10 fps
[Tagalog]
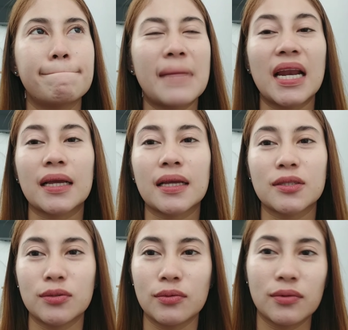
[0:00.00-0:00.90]
malakit
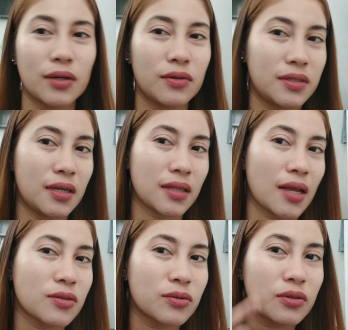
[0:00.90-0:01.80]
yung, ano niya, eh,
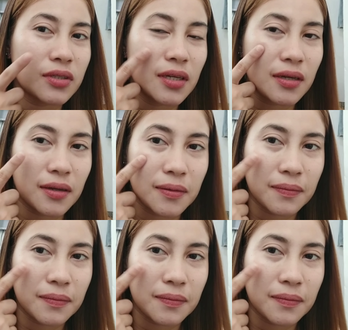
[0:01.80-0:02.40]
texture niya eh.